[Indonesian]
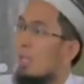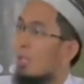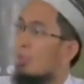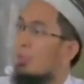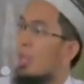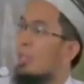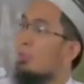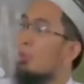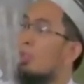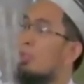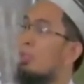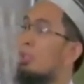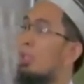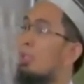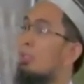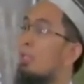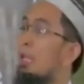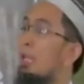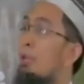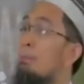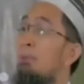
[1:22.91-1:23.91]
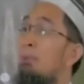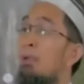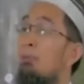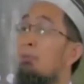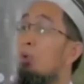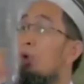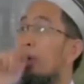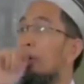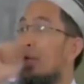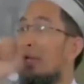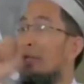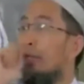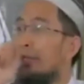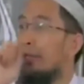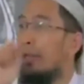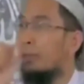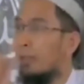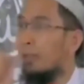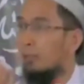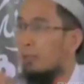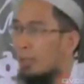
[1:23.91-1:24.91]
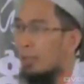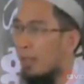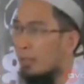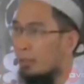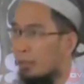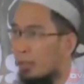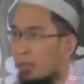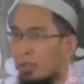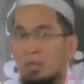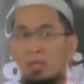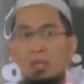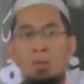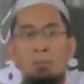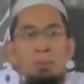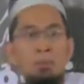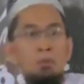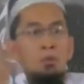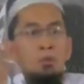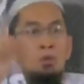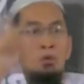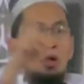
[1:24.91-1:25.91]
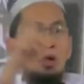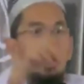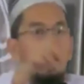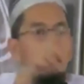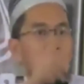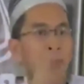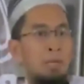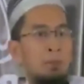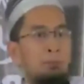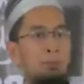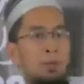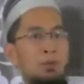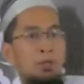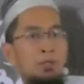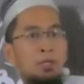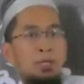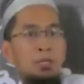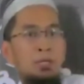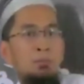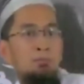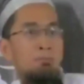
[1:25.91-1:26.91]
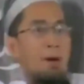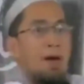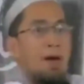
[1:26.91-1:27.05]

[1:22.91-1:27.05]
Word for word: karena itu ketika dilempar bukan hanya dengan kata-kata penduduk Taif melemparnya dengan